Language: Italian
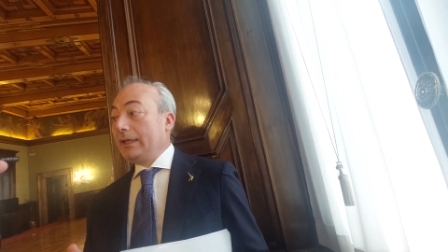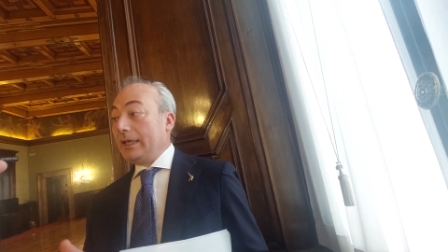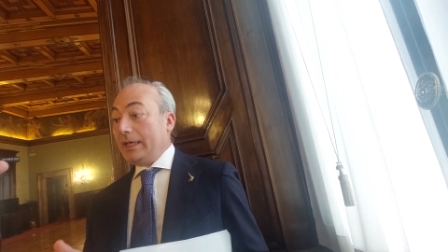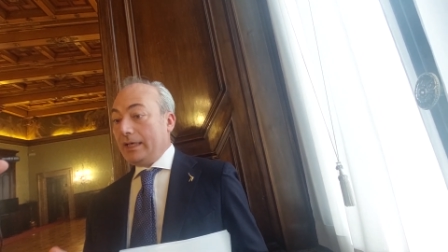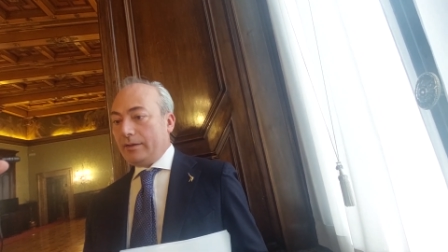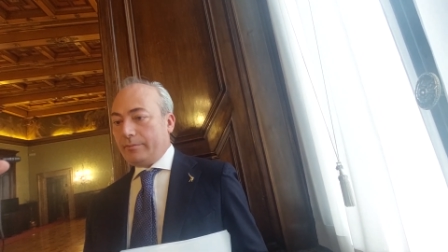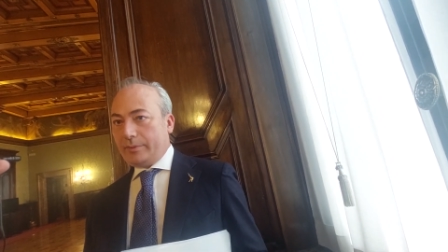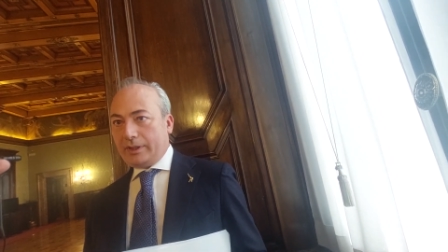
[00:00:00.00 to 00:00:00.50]

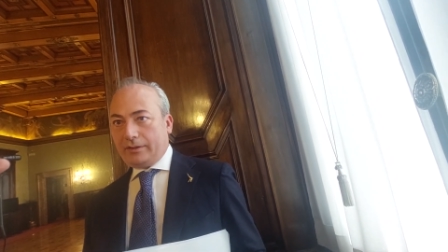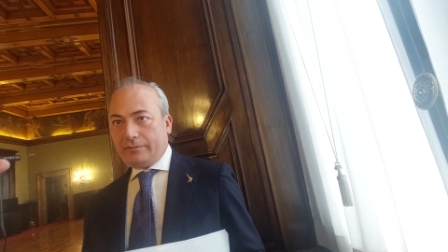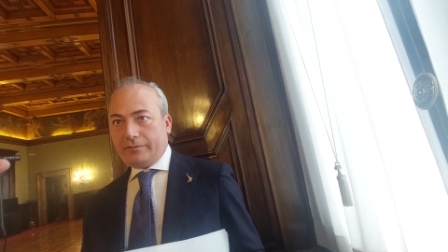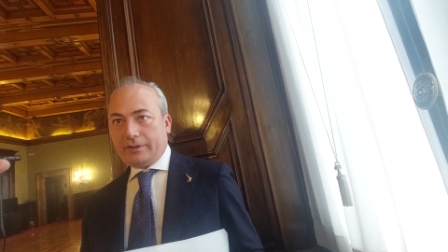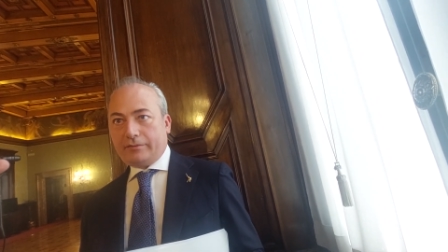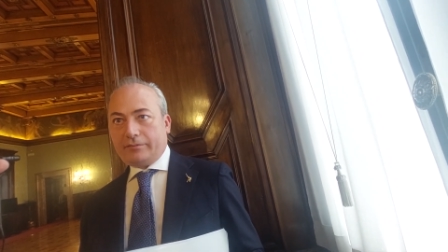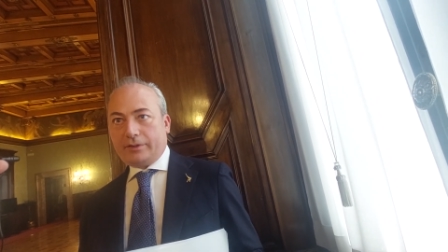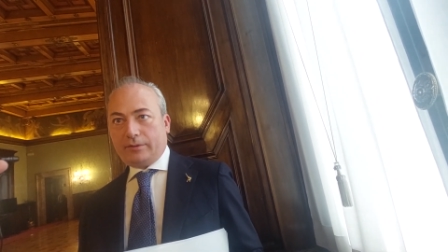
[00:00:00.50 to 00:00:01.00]
e a
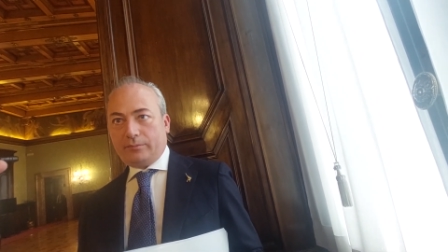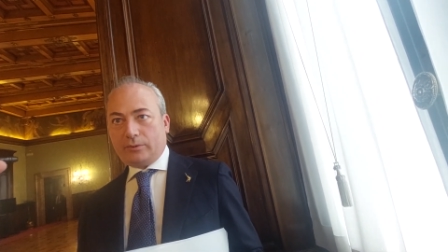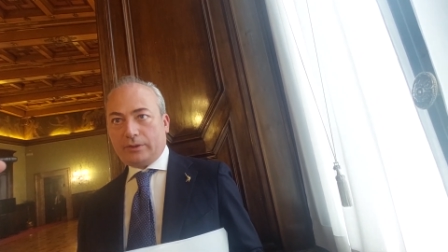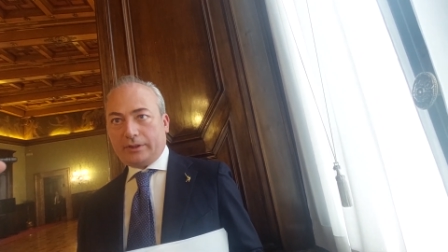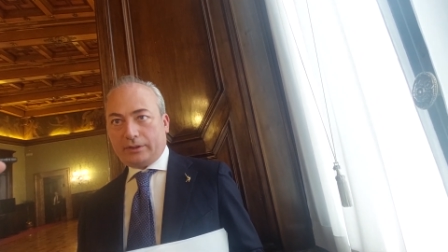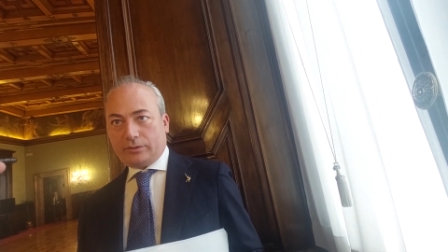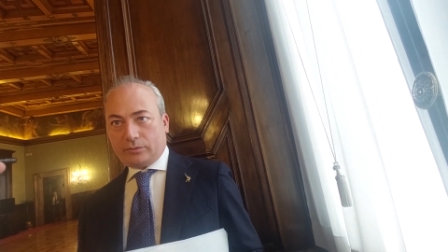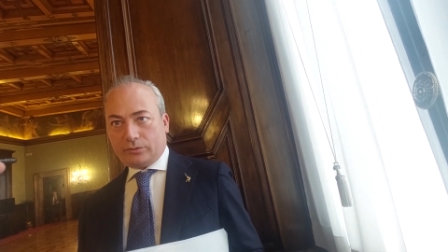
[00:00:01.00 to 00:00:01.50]
breve avremo
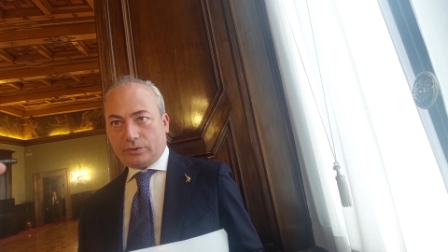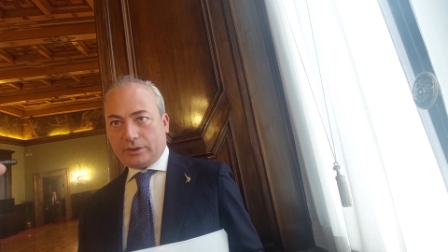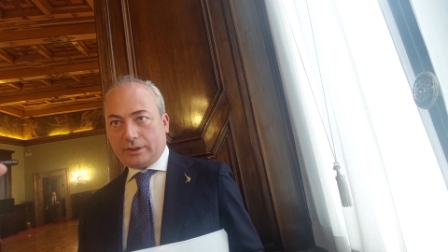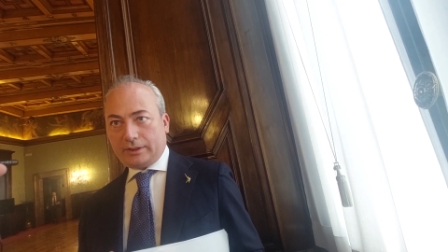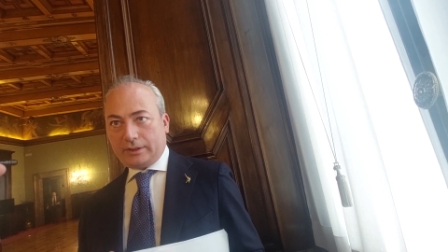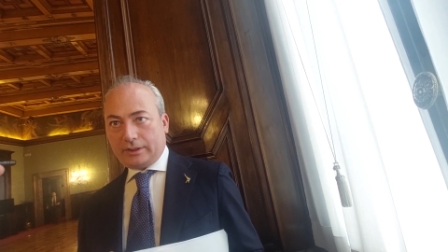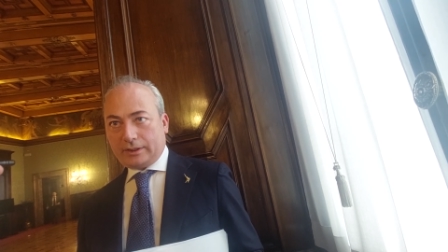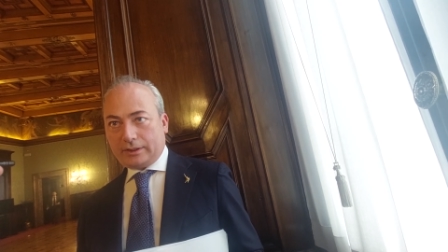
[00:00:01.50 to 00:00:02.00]
la
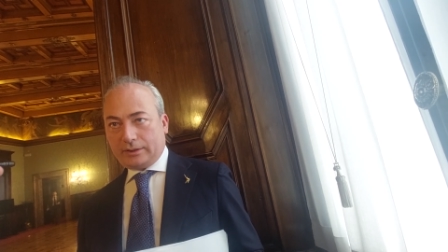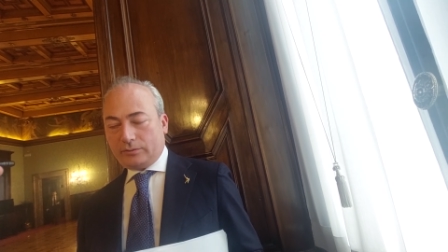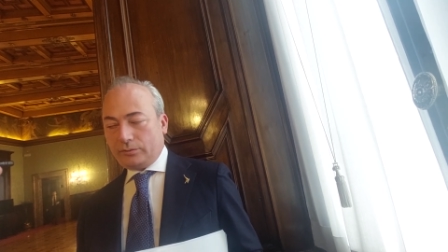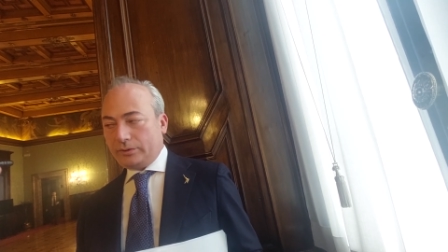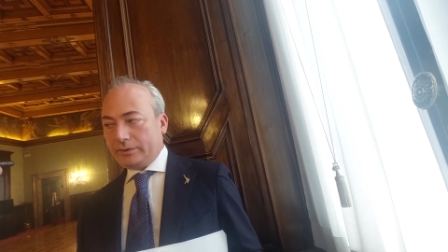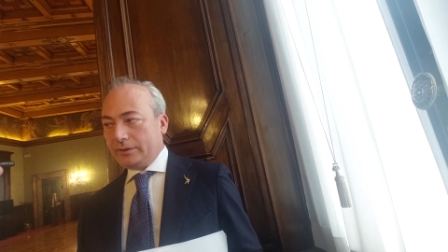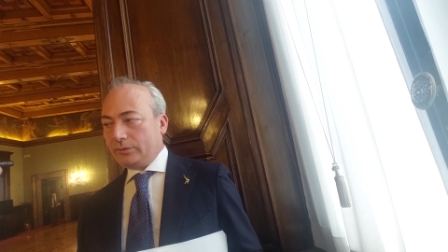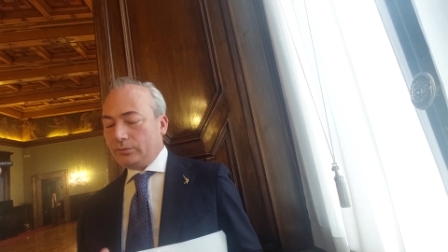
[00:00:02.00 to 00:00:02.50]
riconsegna di un
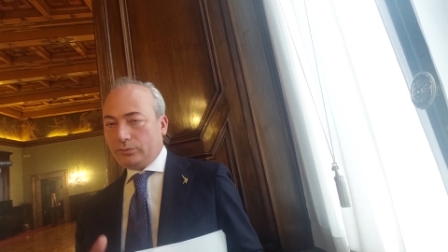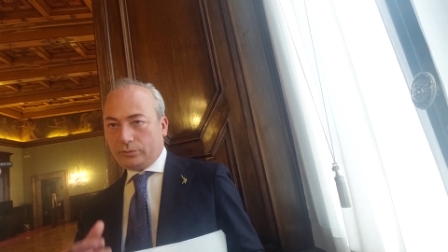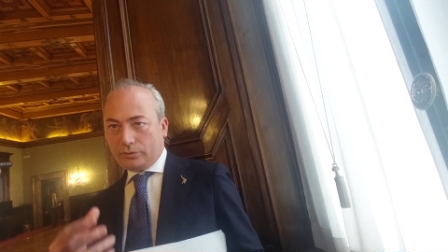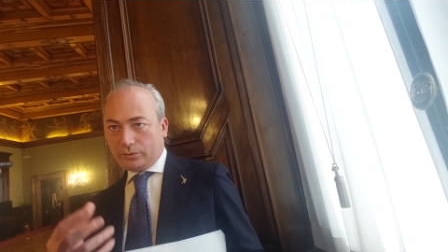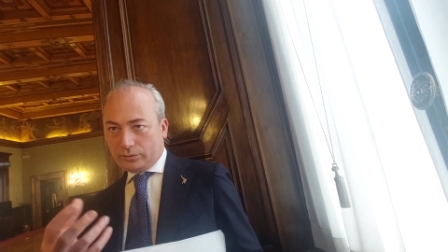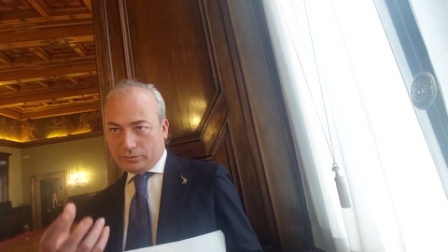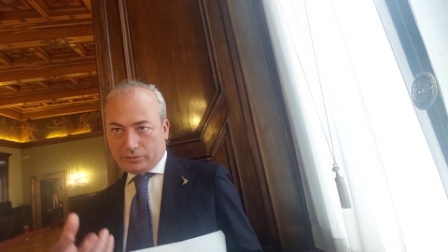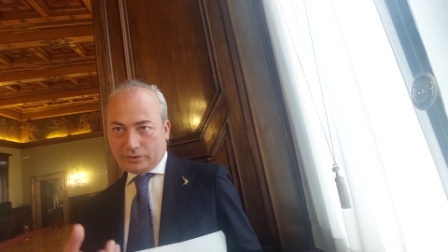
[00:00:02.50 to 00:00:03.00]

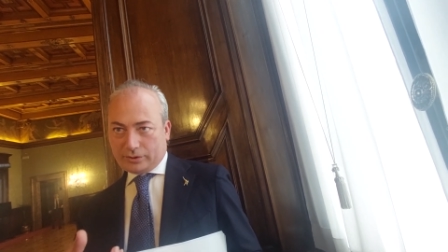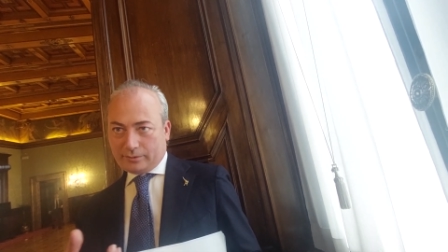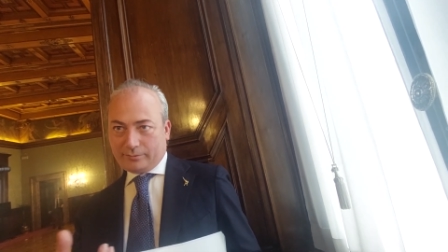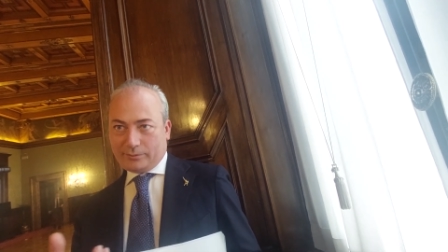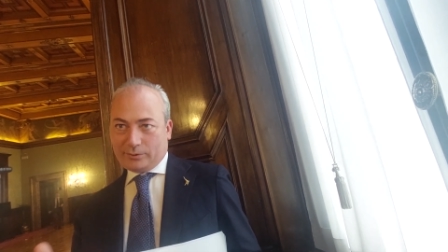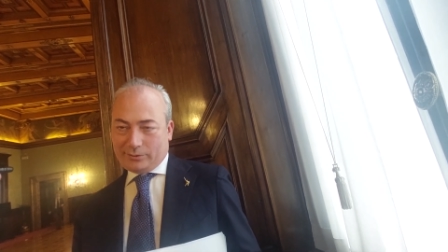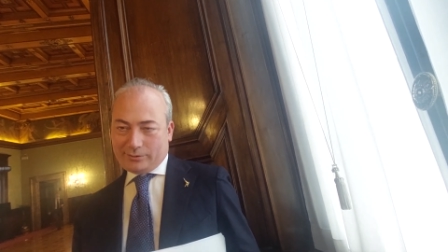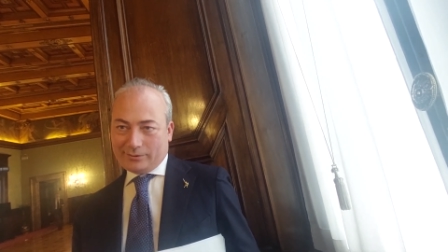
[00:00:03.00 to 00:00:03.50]
istituto diciamo,